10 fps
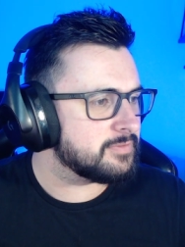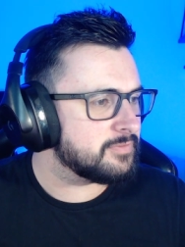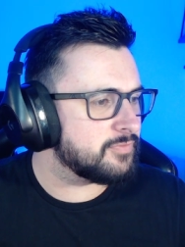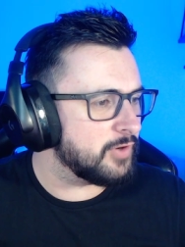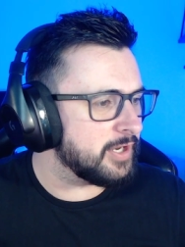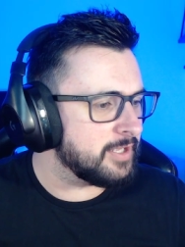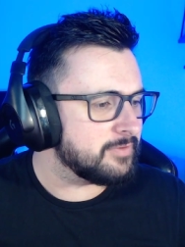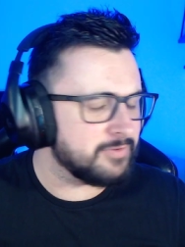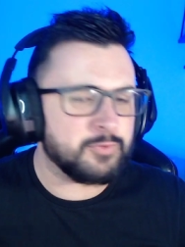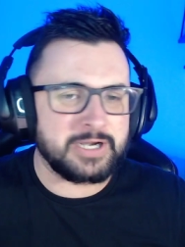Foi, né?
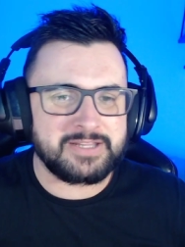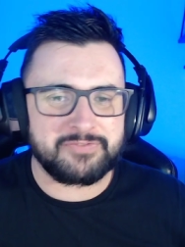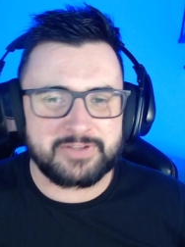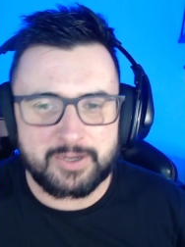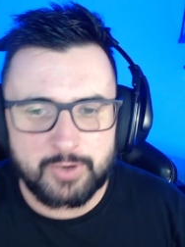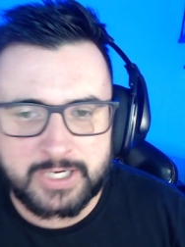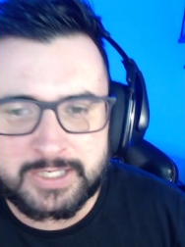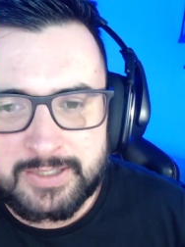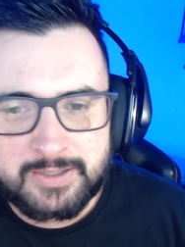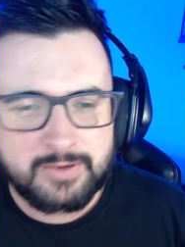Foi quarta-feira agora.
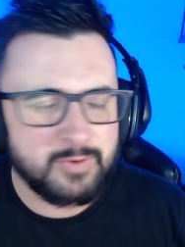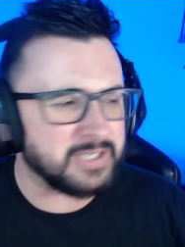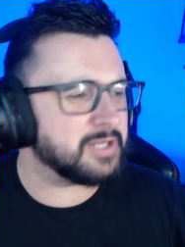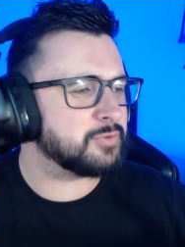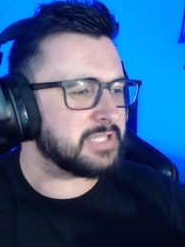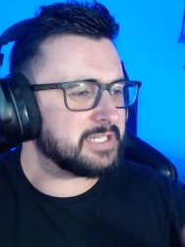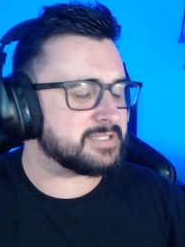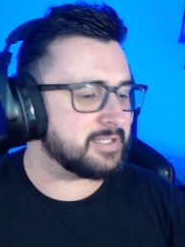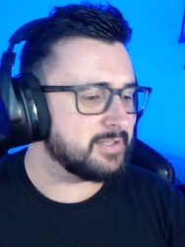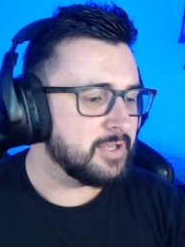Quarta não, terça.